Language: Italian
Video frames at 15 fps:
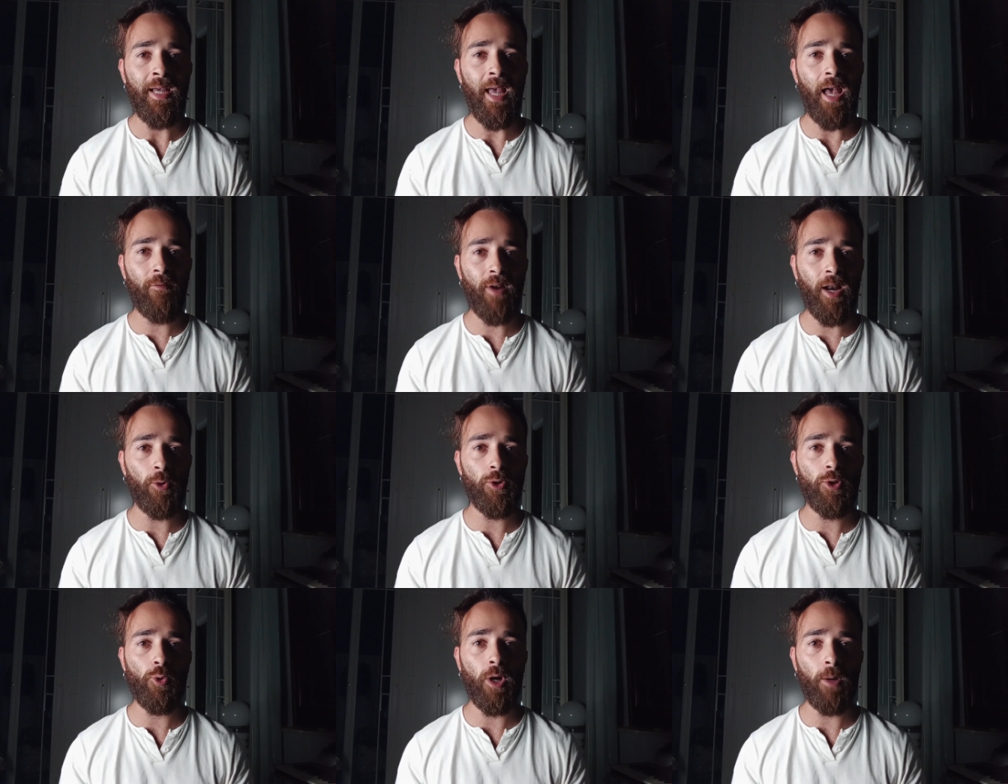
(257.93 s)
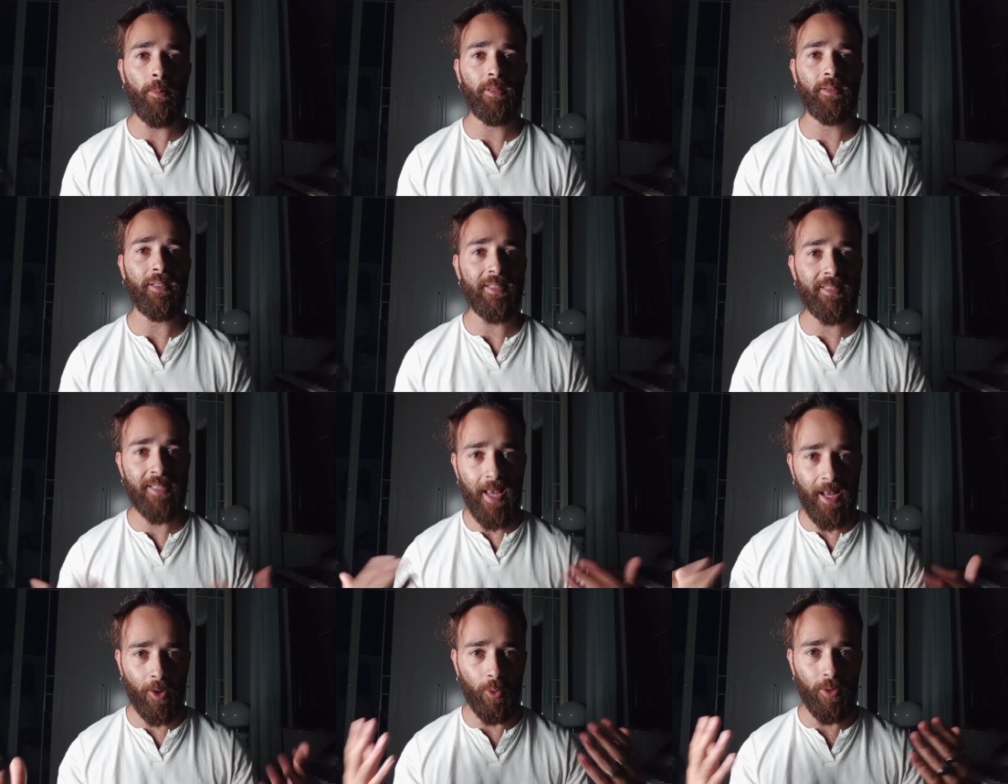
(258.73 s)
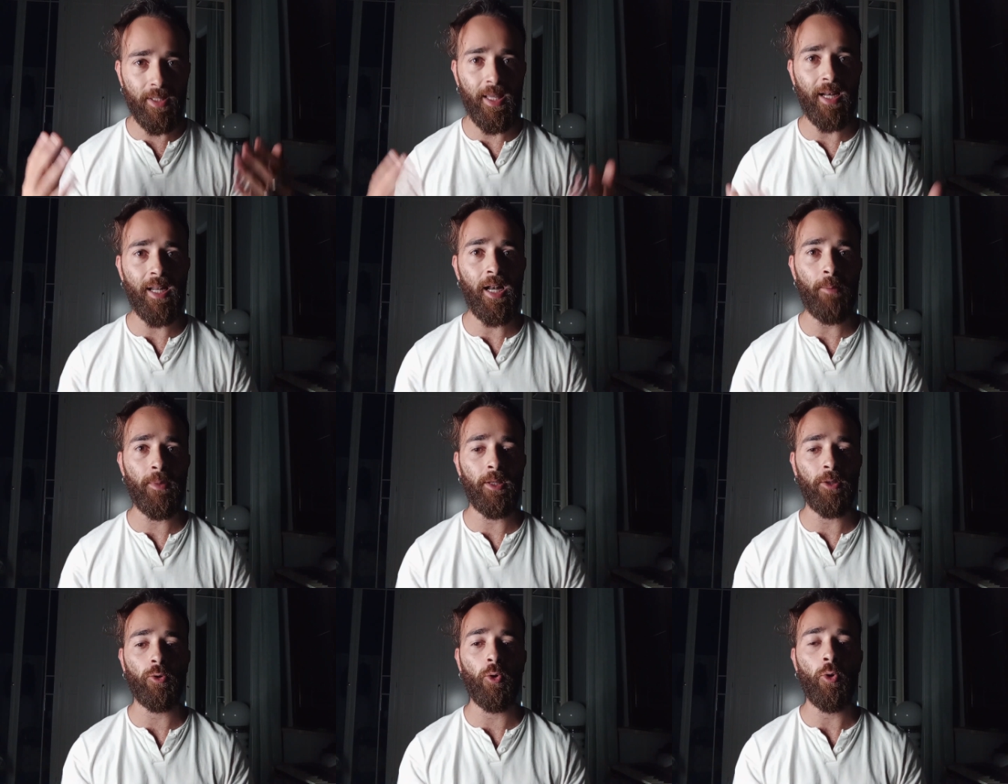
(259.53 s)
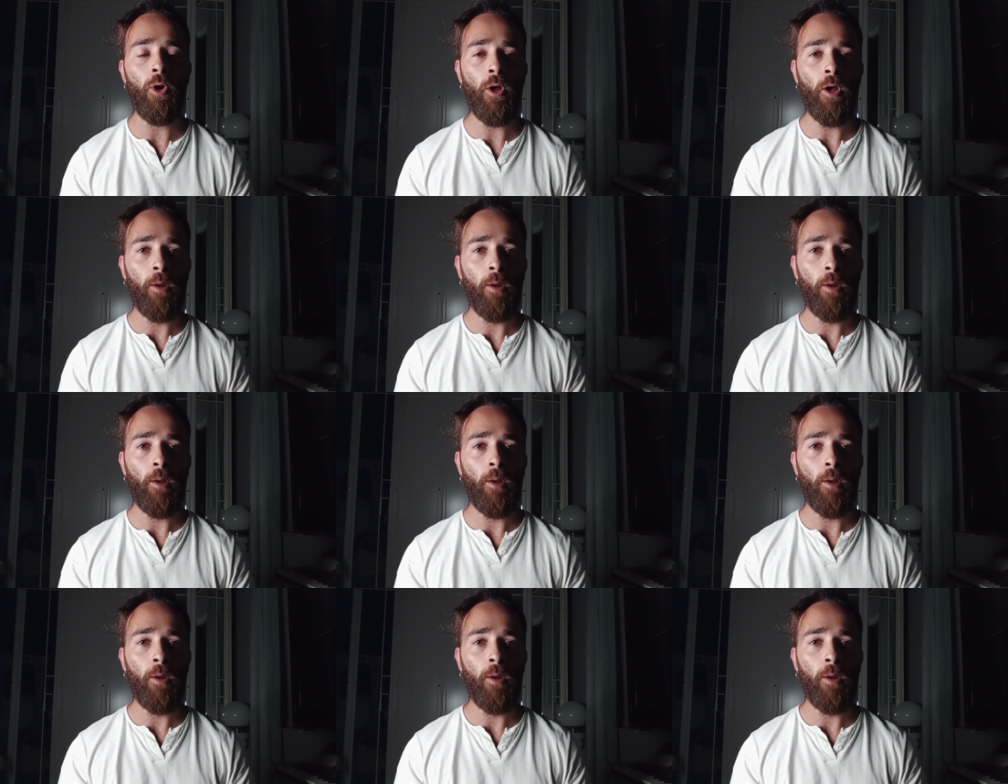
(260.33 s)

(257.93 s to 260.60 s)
e avranno sicuramente secoli di allenamento